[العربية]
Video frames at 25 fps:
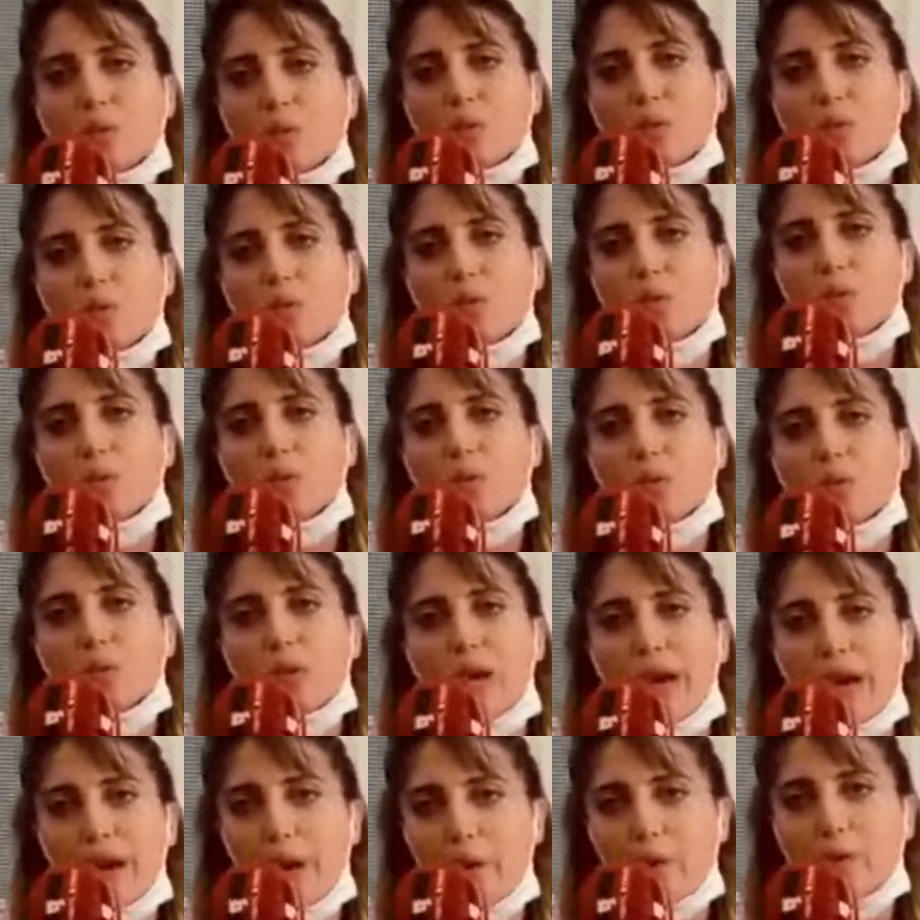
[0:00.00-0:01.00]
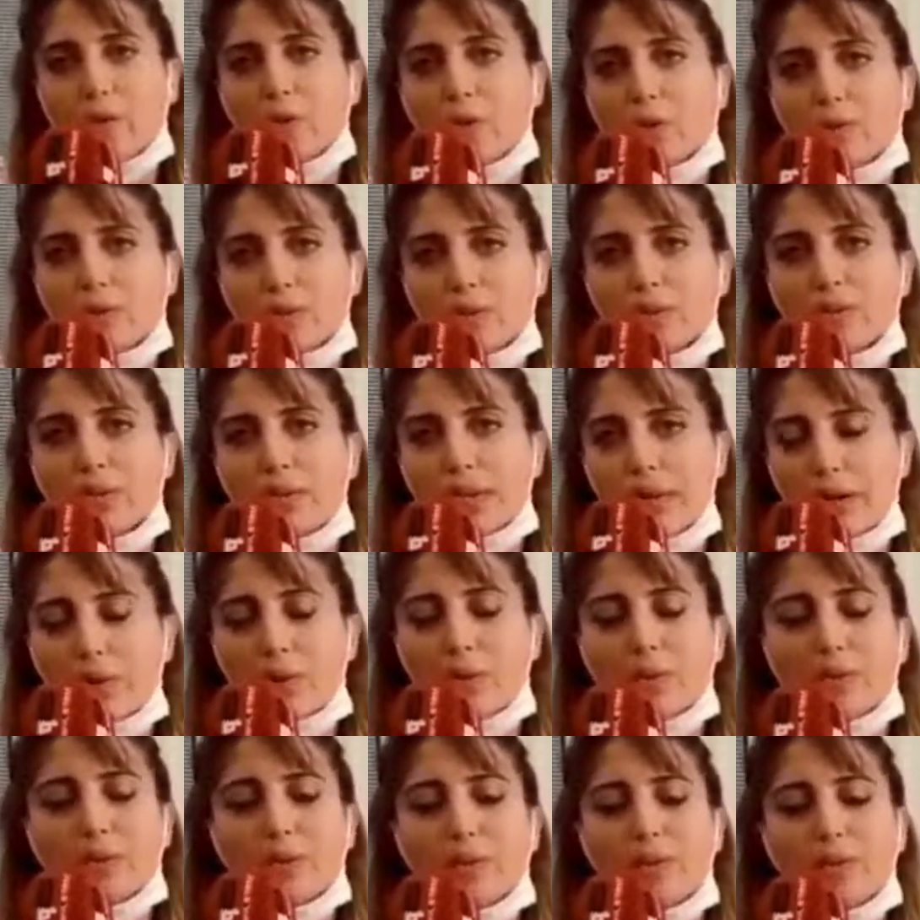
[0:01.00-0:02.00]
ويحاولوا
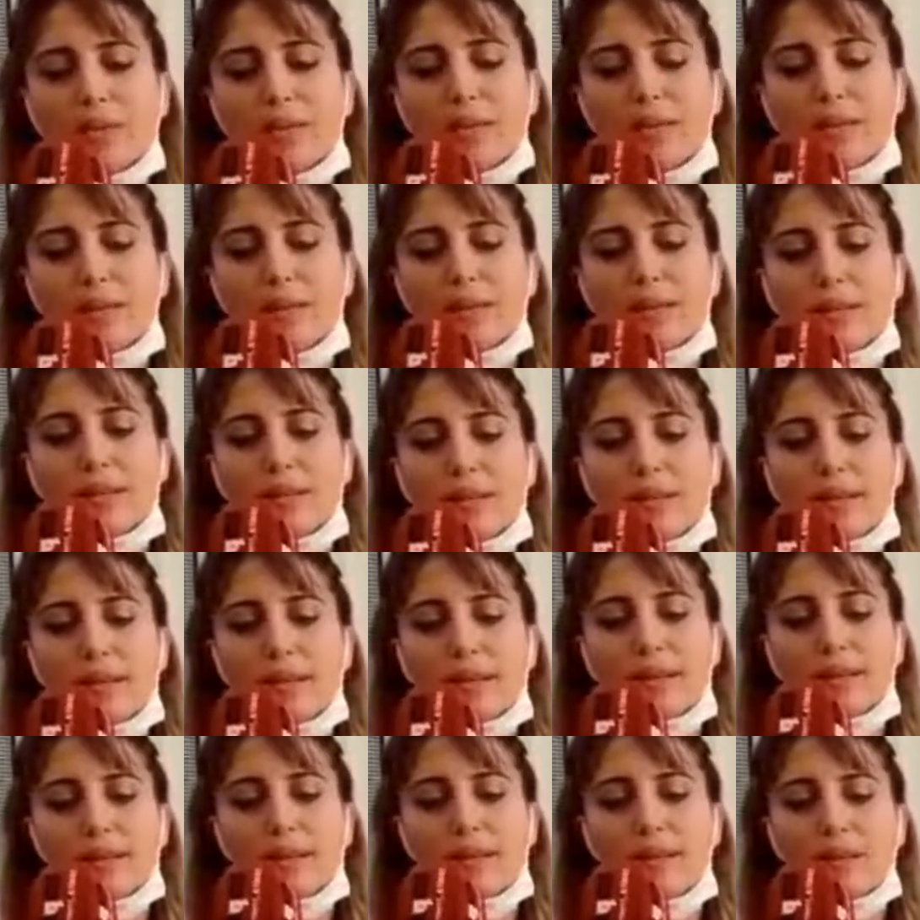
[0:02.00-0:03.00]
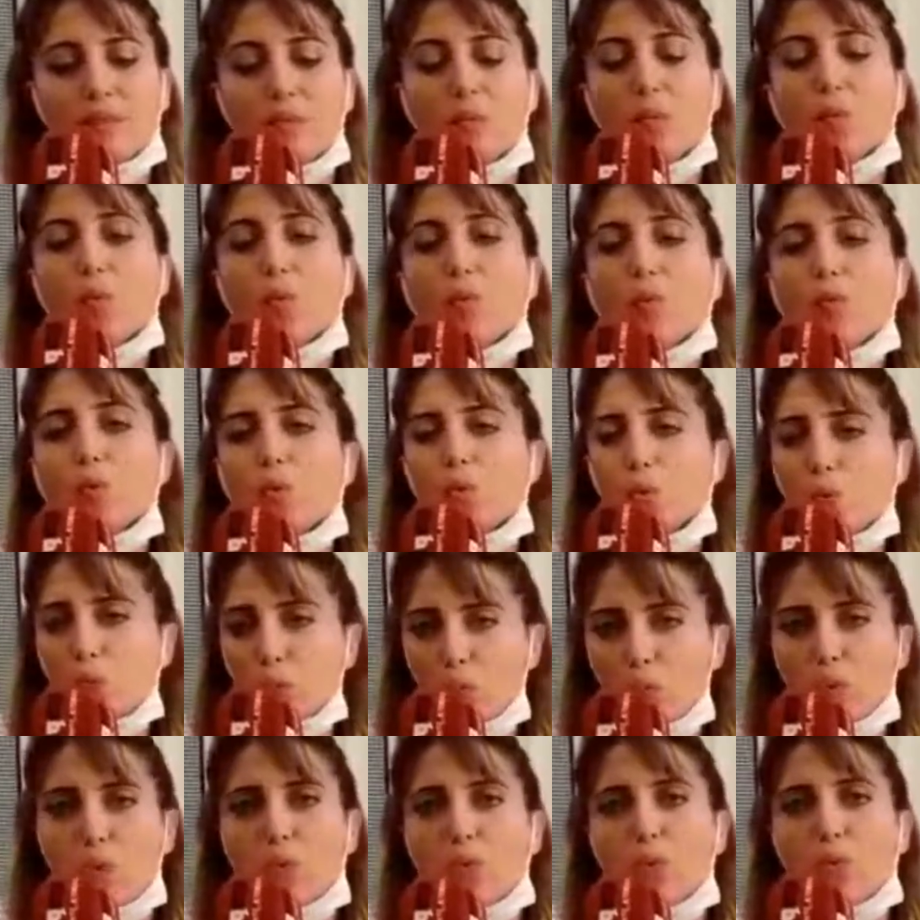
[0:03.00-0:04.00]
يحاولوا آه، يمولوا
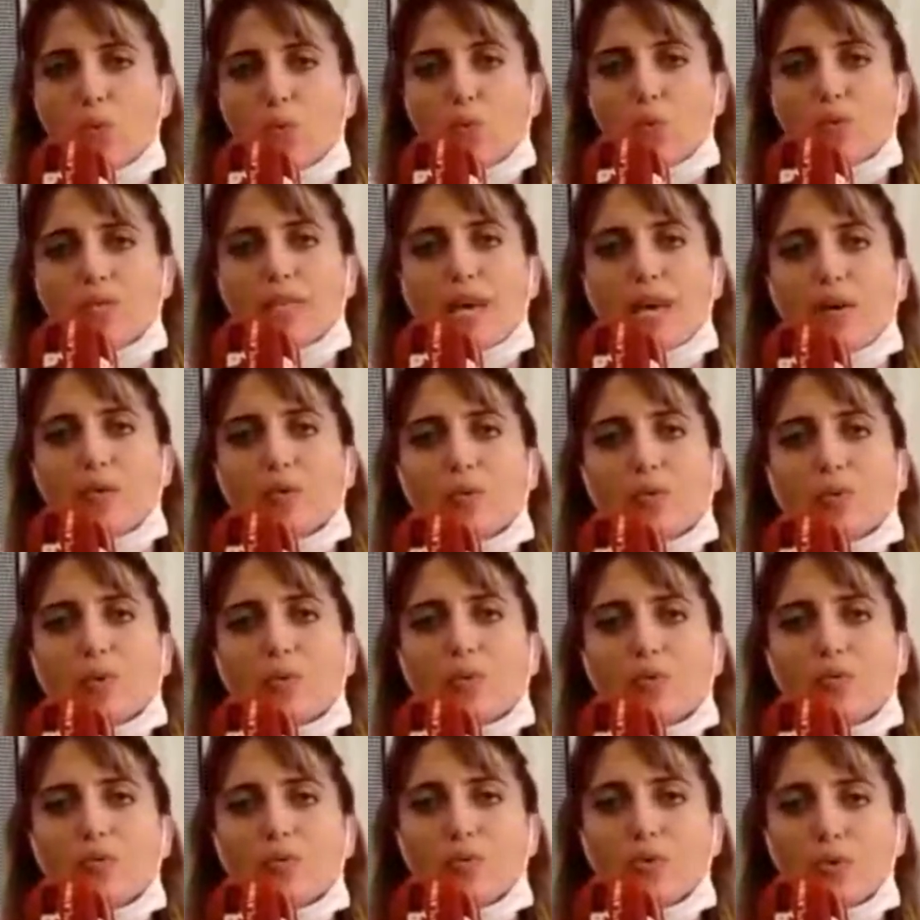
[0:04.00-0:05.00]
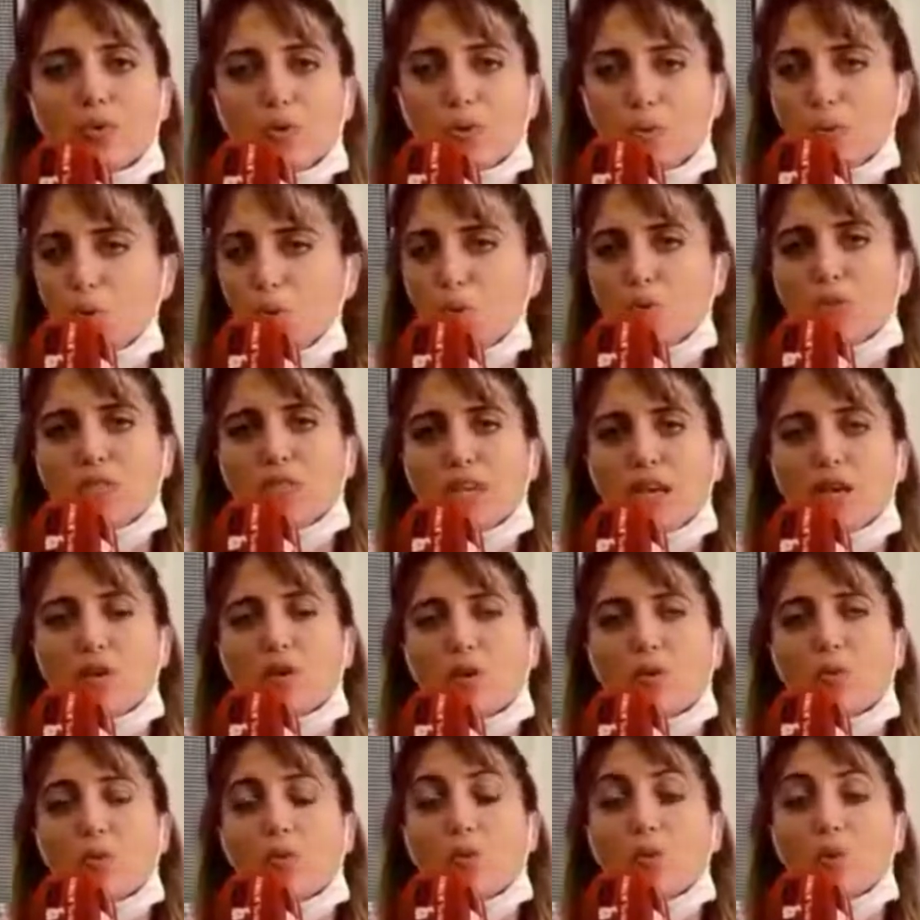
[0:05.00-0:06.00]
ويساعدوهم في النمو
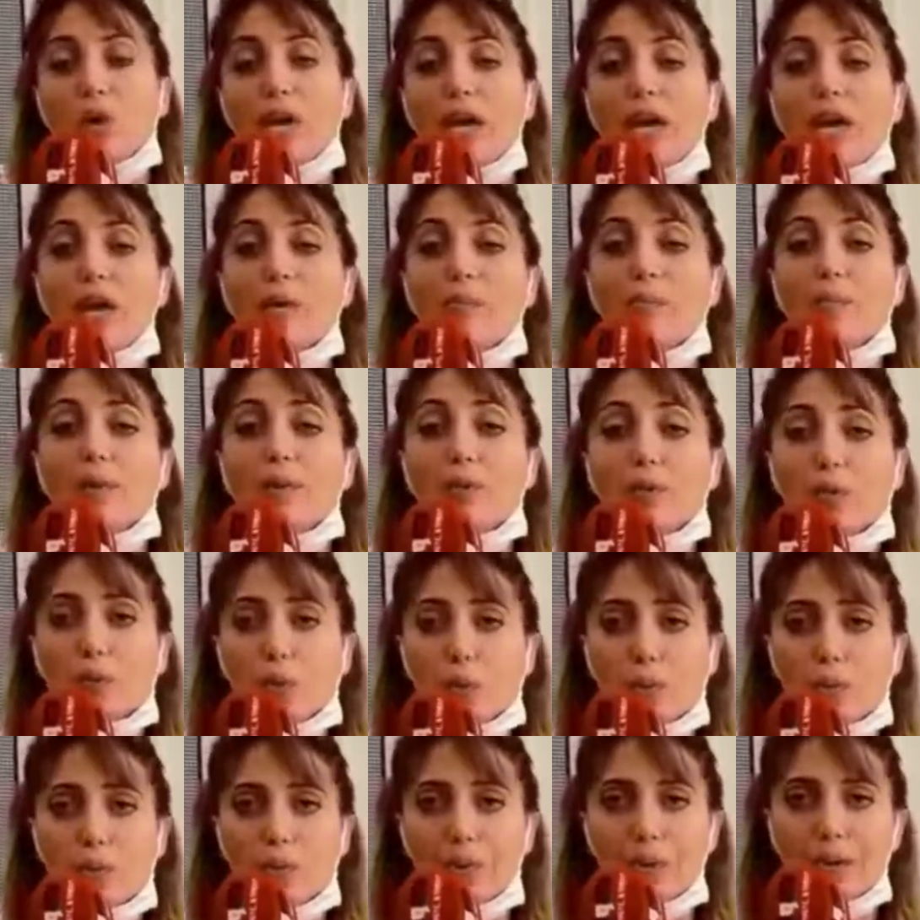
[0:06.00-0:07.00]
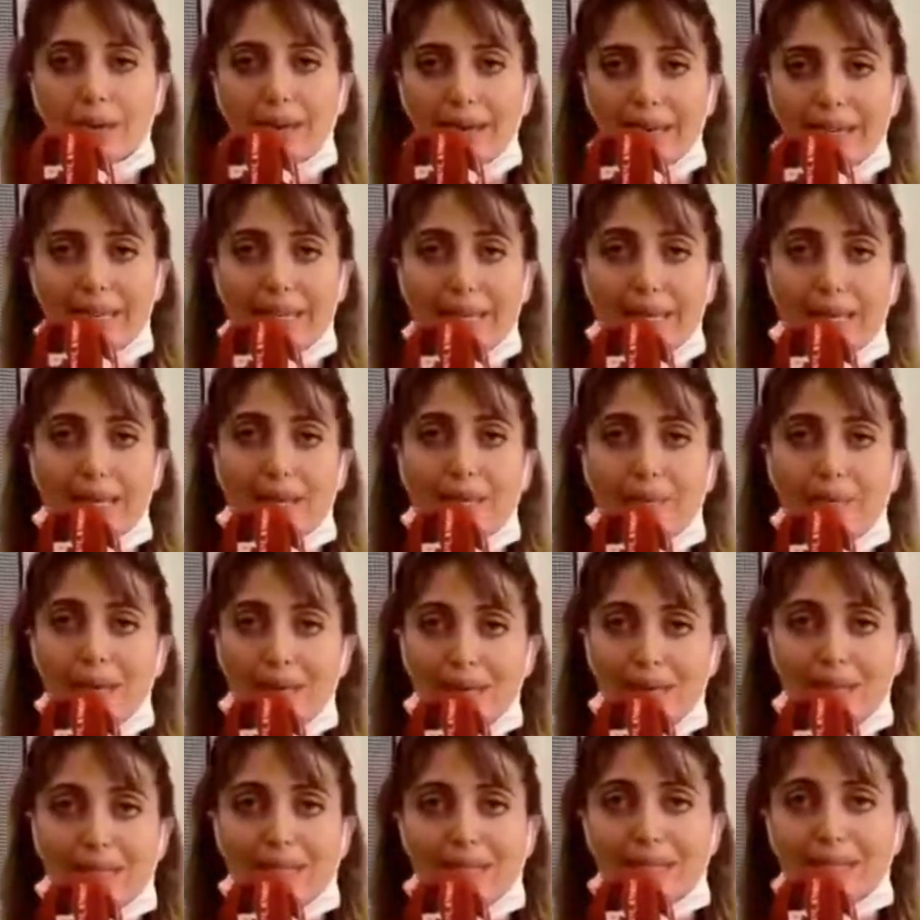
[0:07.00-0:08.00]
ديالهم ويحميوهم حيت
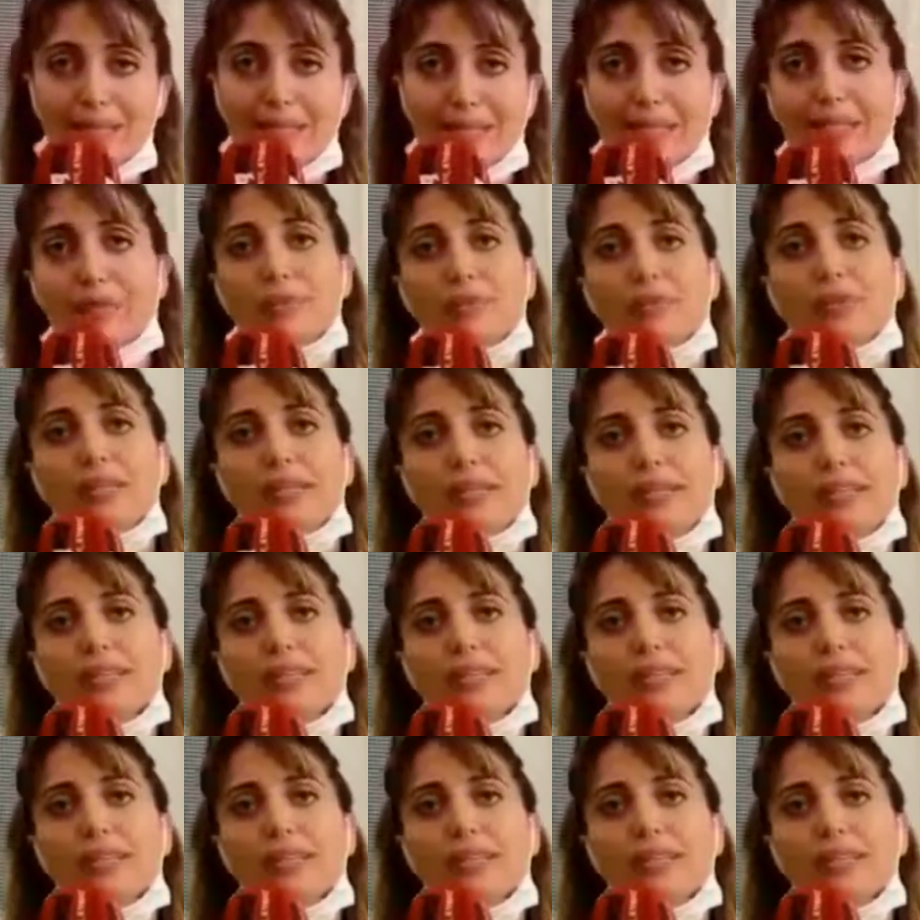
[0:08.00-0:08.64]
الحمايه ديال الطفل